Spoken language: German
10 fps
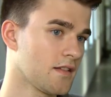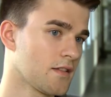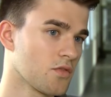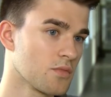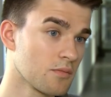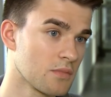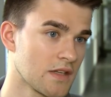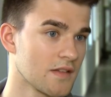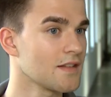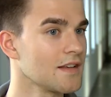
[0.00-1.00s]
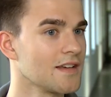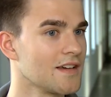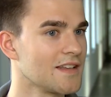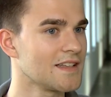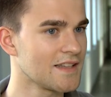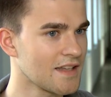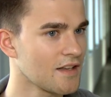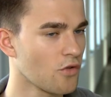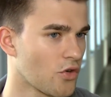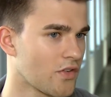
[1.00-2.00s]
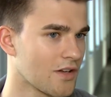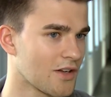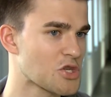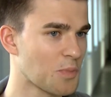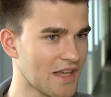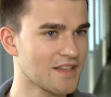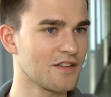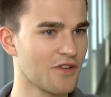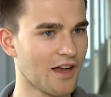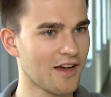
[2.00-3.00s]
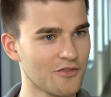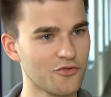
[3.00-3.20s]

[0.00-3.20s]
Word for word: Das sind zumindest die, äh, die Ideen und äh, Gespräche, die wir gerade